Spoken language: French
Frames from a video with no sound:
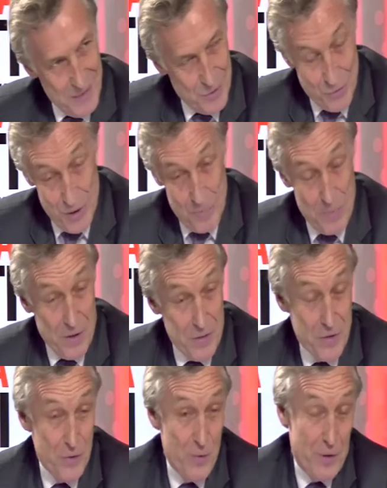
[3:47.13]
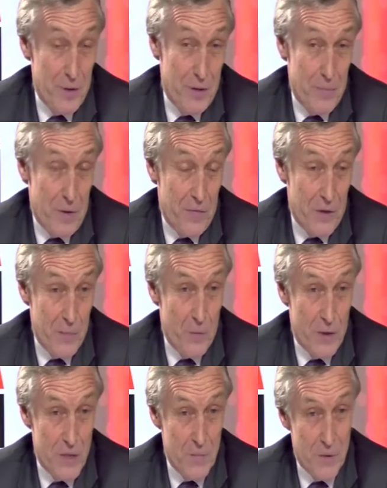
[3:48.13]
Donc la procédure a été
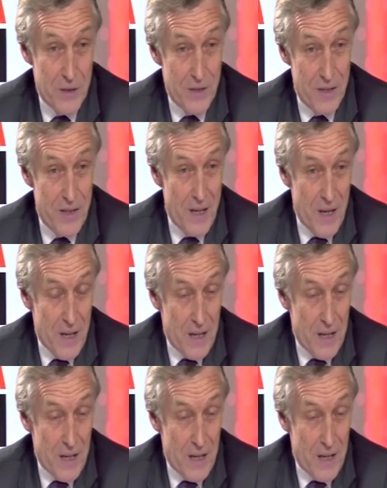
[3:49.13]
parfaitement respectée.